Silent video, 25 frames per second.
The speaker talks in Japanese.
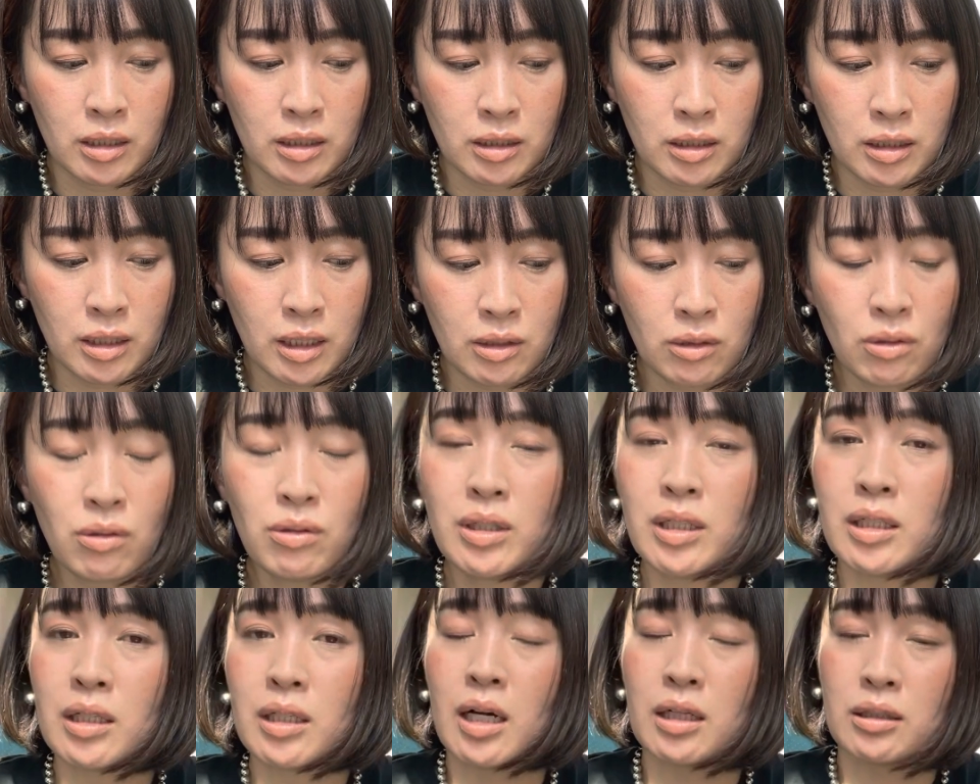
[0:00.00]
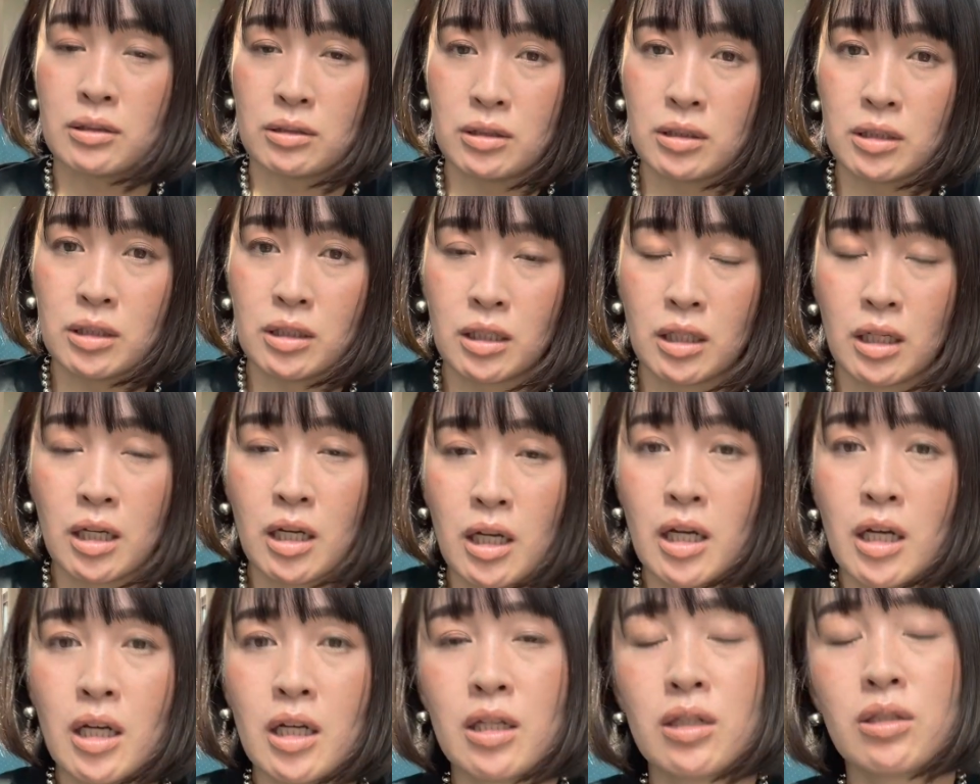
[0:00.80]
でとにかく
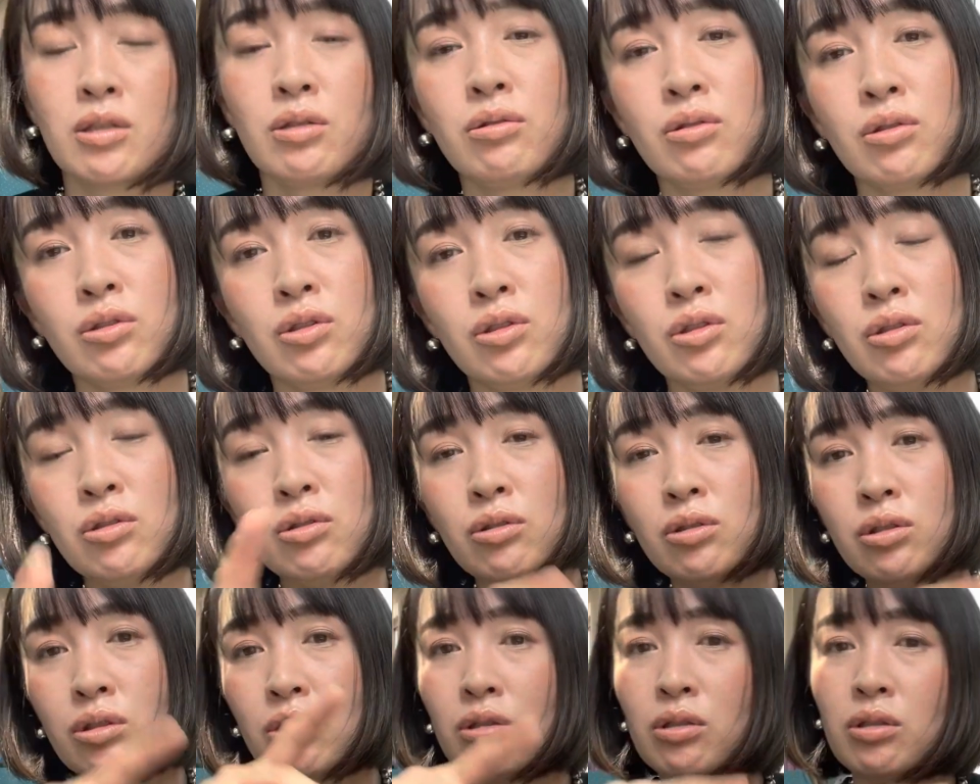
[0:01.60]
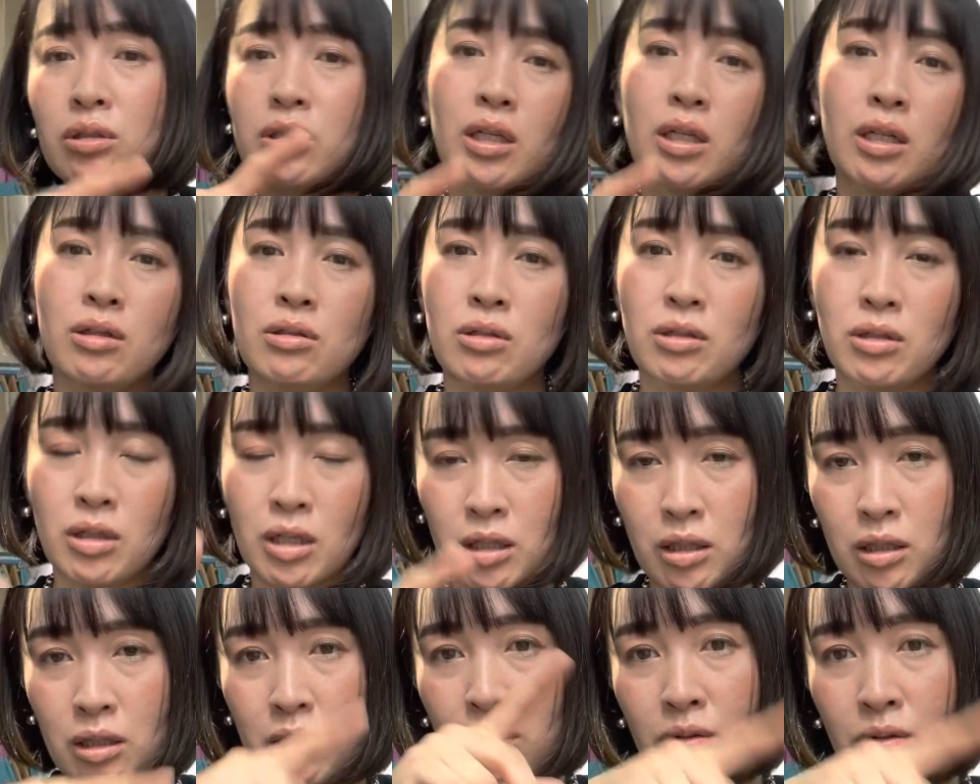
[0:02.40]
その集中してる
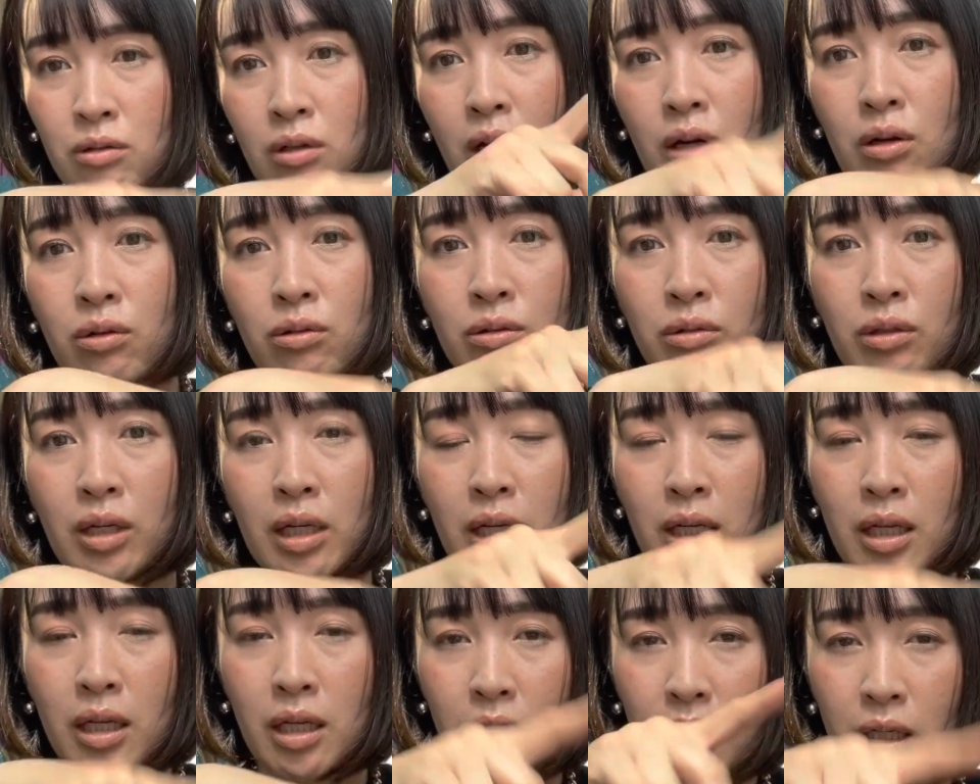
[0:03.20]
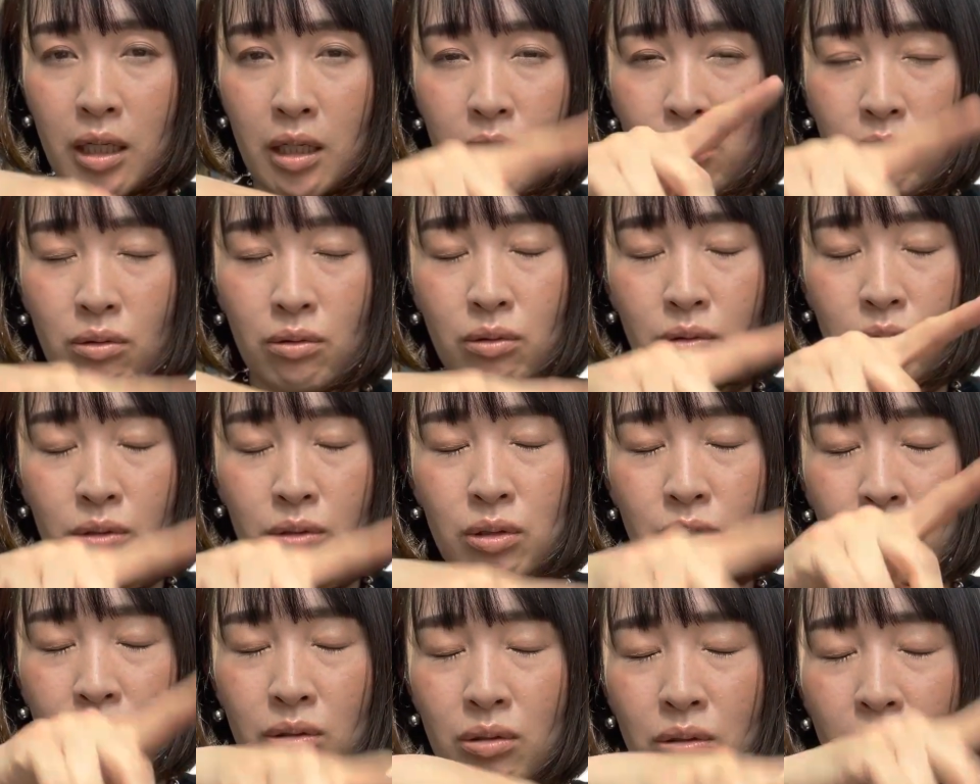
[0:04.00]
時っていうのがこのえっ、と
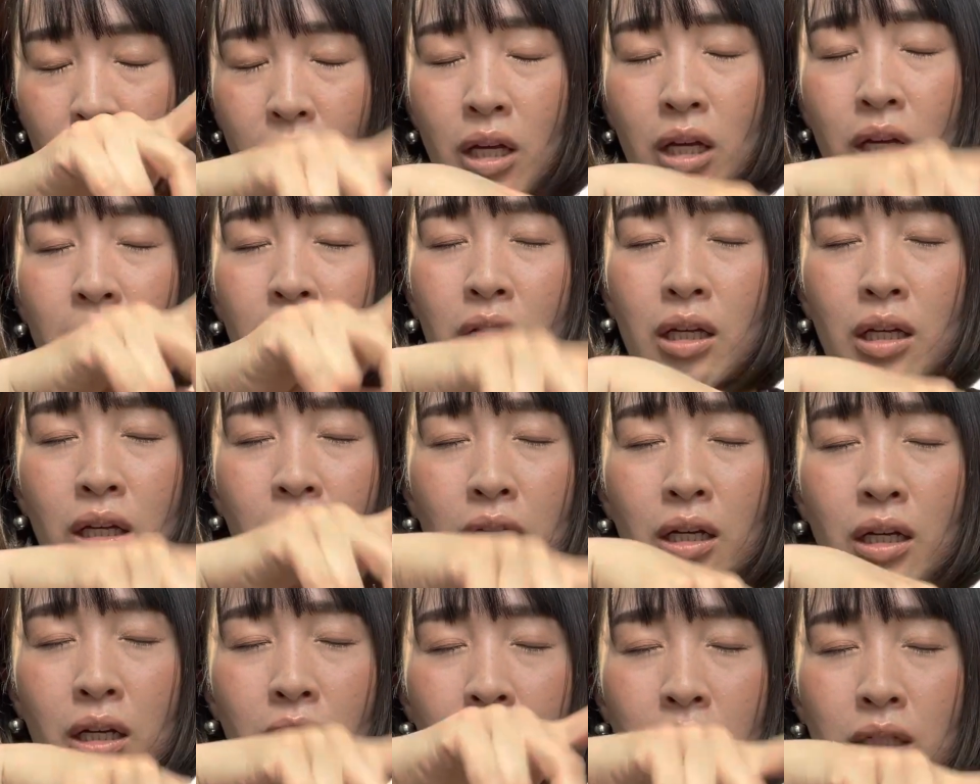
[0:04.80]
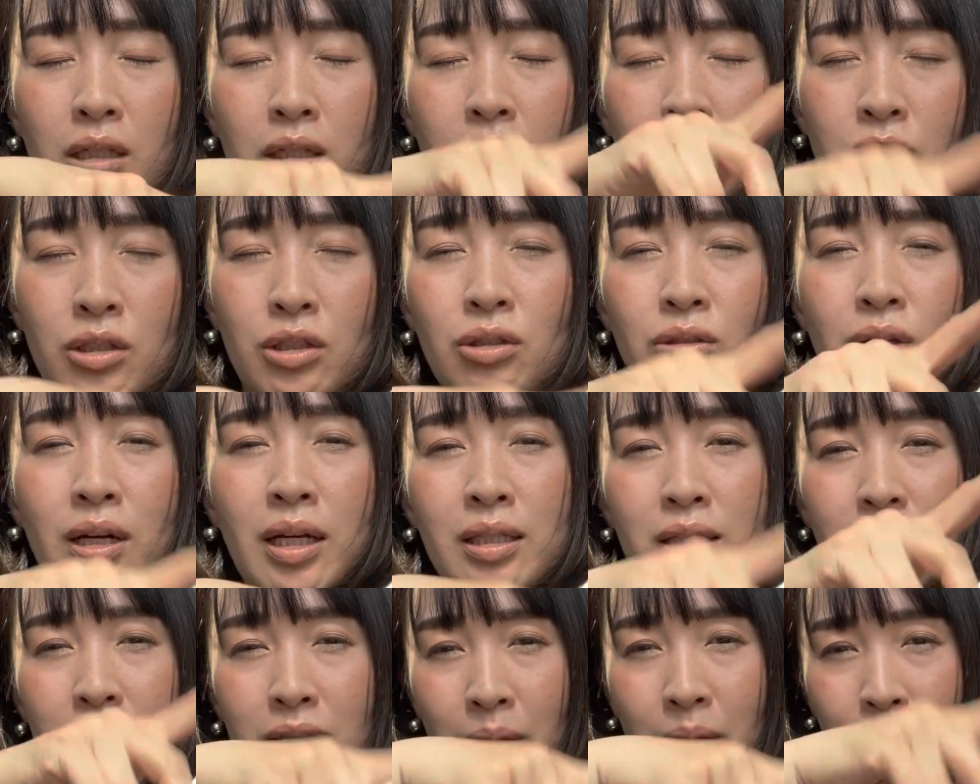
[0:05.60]
周周
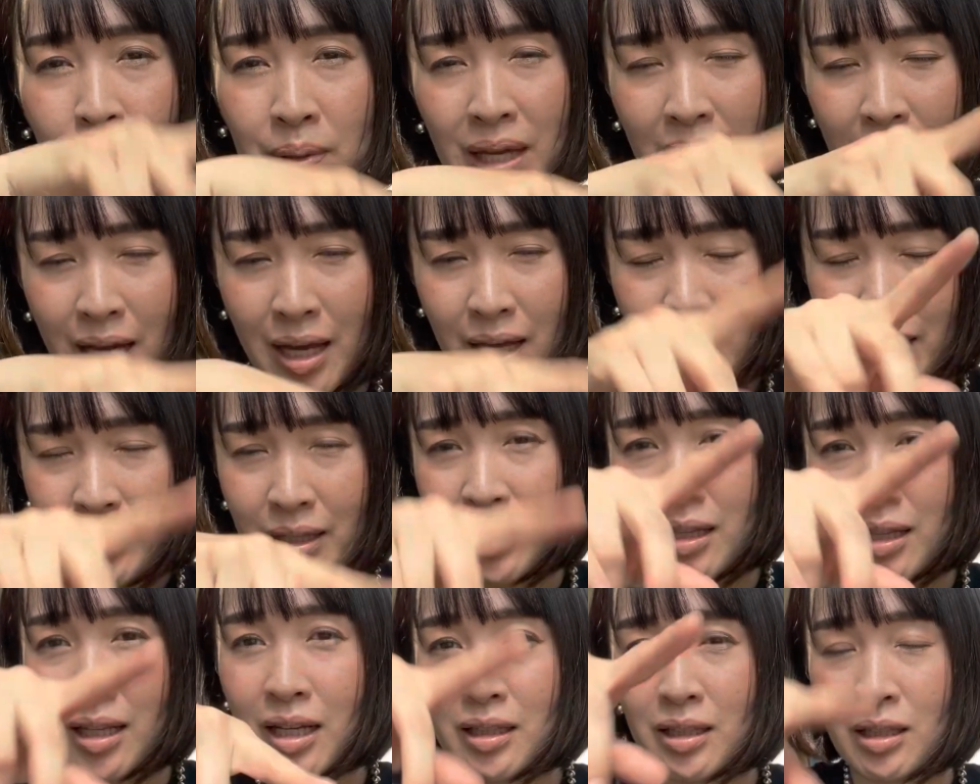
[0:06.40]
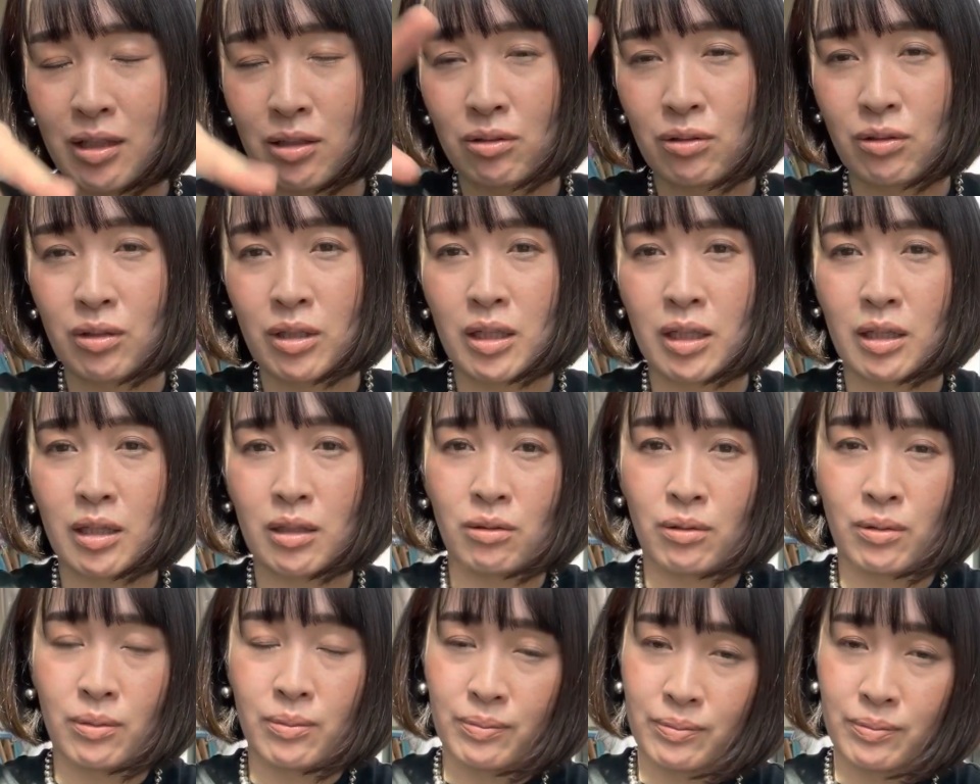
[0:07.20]
波数がピャーってなってる時なの。